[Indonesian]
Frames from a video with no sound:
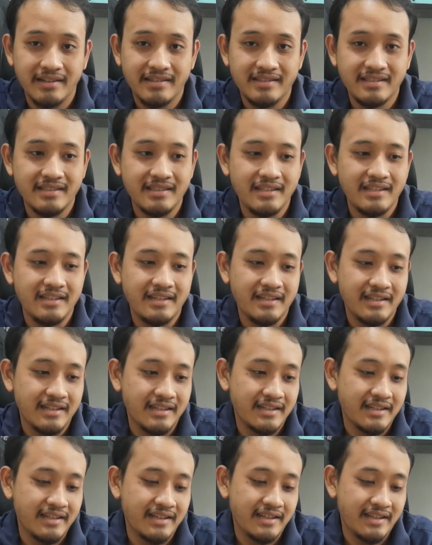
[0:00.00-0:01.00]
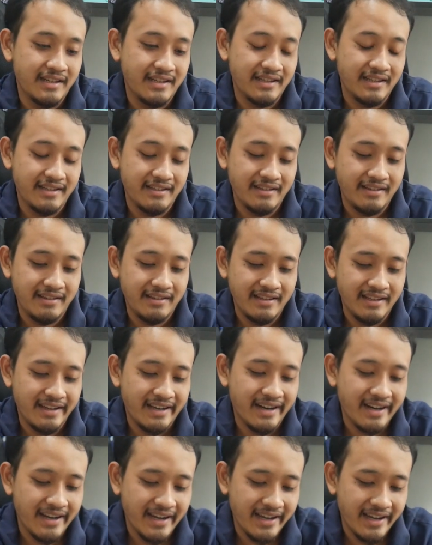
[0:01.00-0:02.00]
Set,
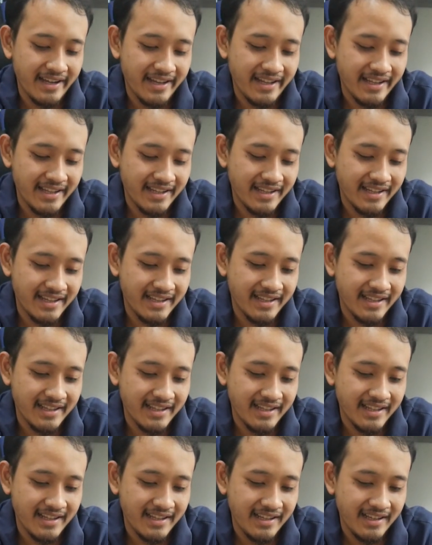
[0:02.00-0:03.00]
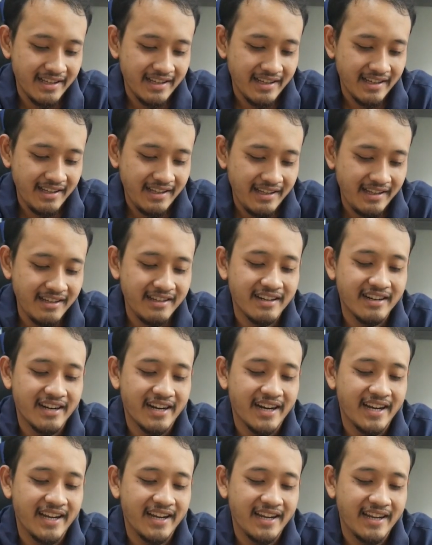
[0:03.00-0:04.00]
keren
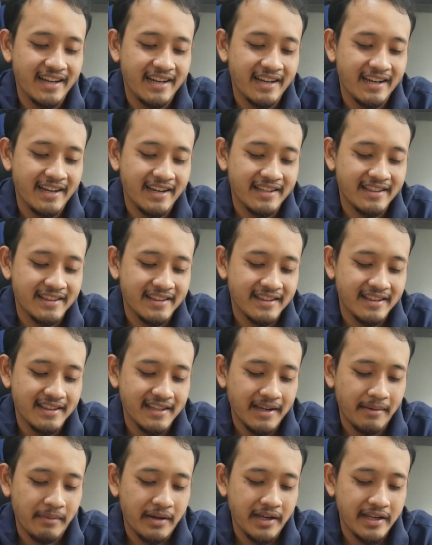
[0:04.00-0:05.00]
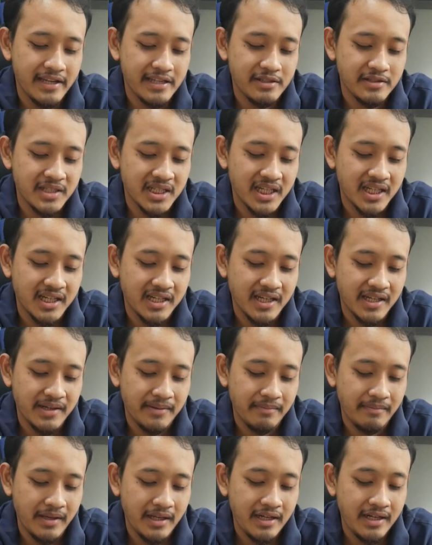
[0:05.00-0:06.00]
keren temanya juga
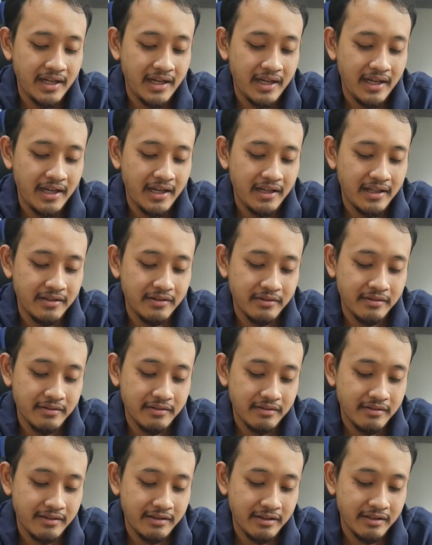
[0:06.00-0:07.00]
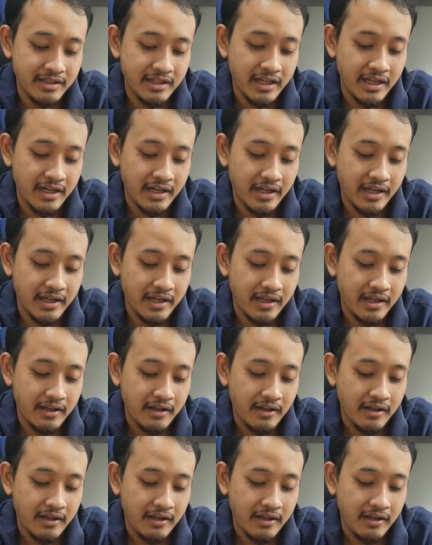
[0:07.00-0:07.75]
beda tuh di sini ada